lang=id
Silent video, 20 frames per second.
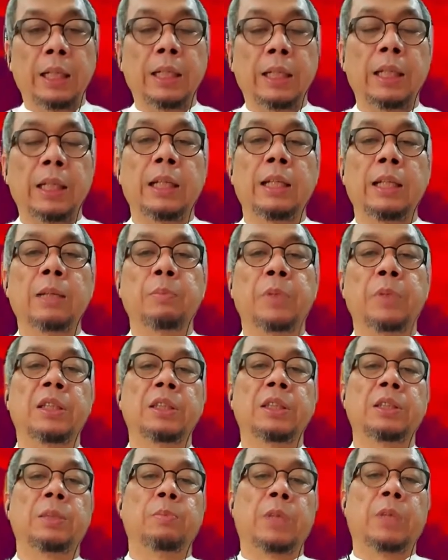akan ada
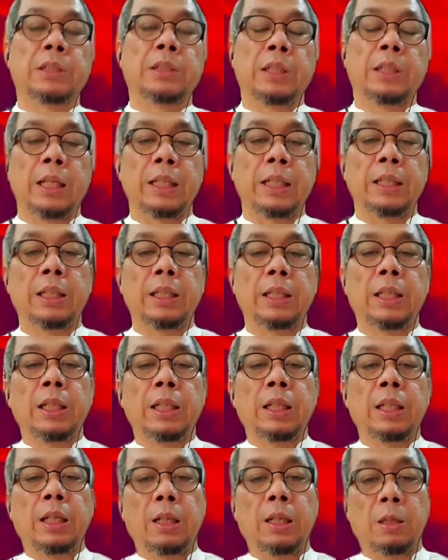partisipasi dari
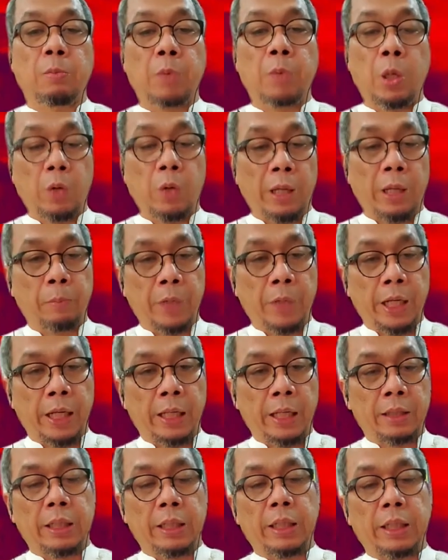eh,
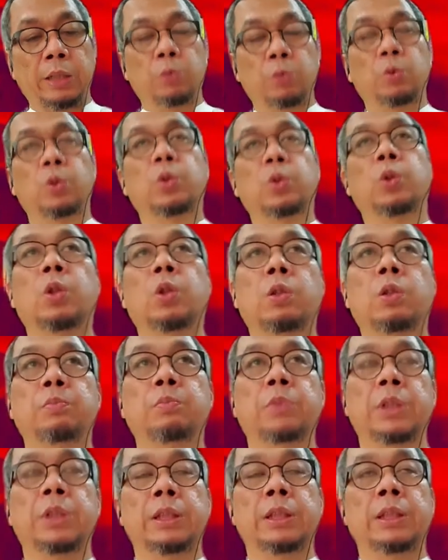BUMN ya ini
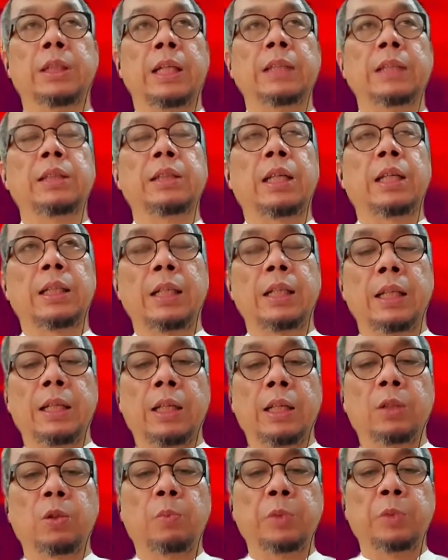untuk
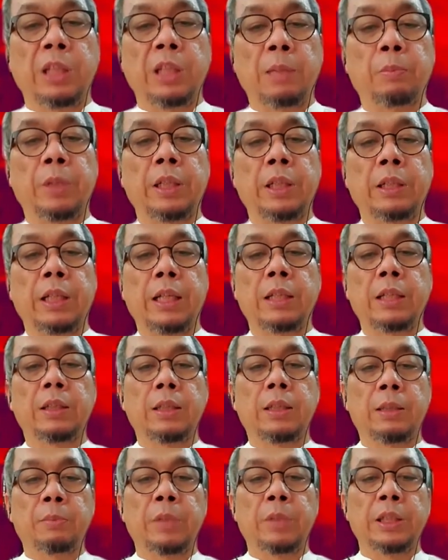melancarkan atau
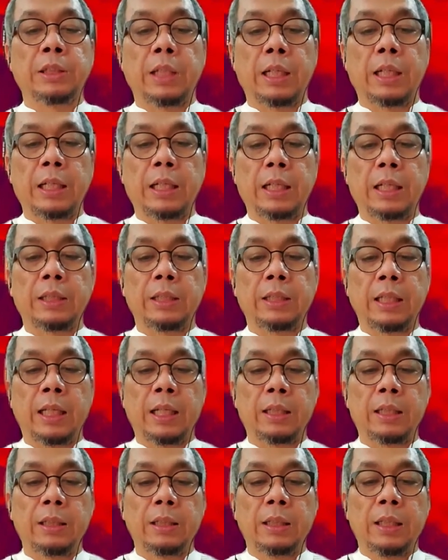menyamankan masyarakat
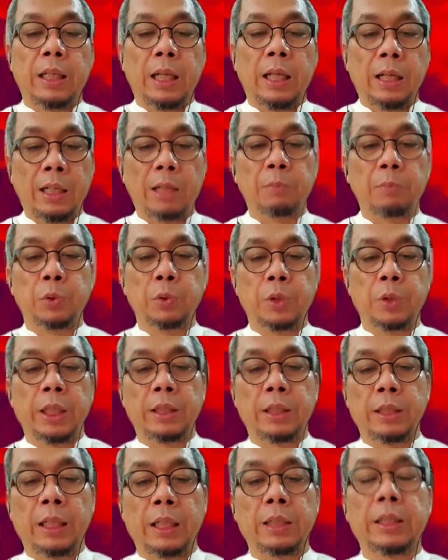yang akan
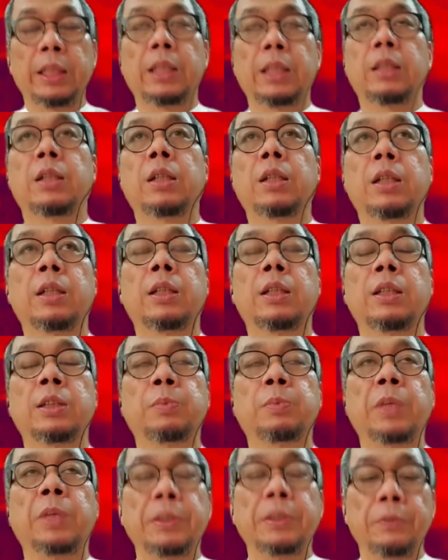mudik. Nanti
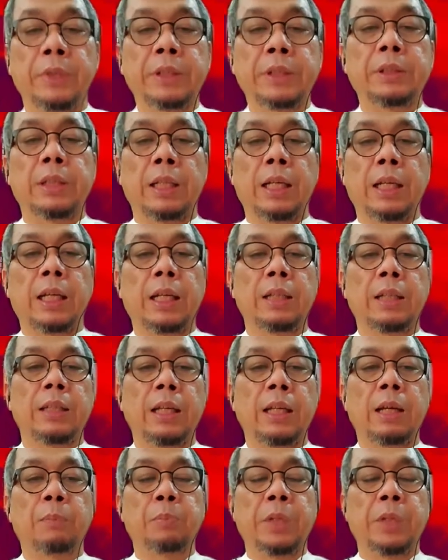spesifiknya
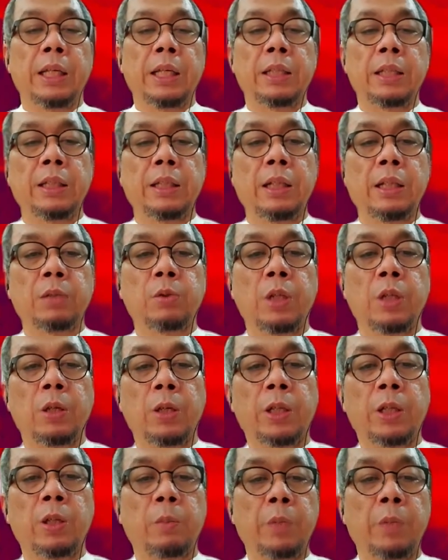ya apa yang
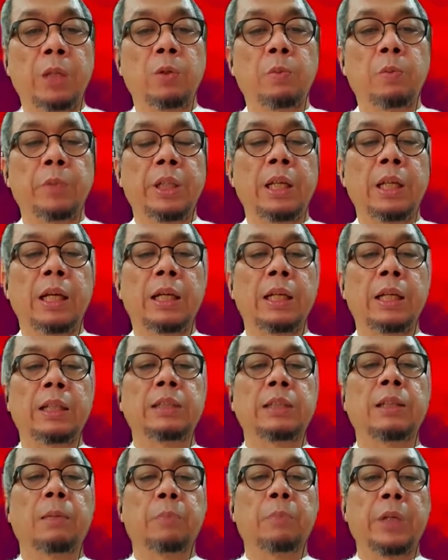dilakukan oleh Kemenhub ini akan
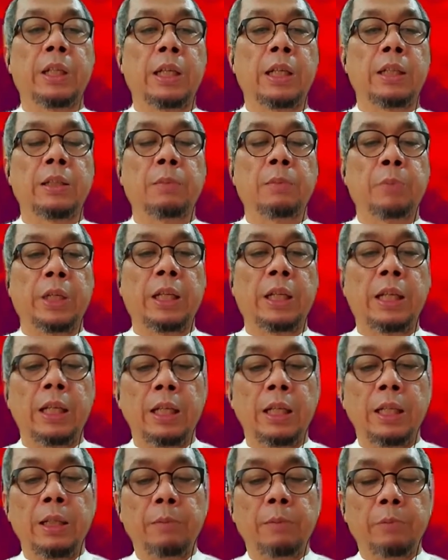disampaikan
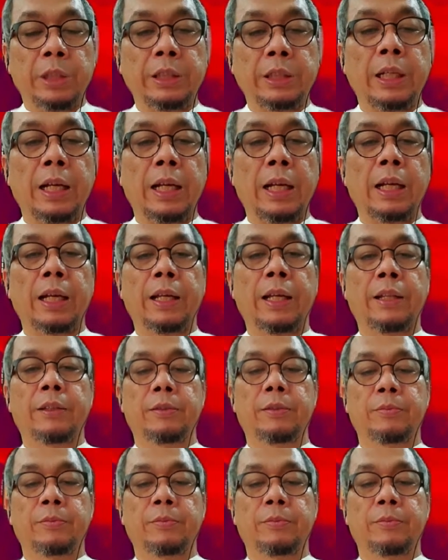kepada masyarakat.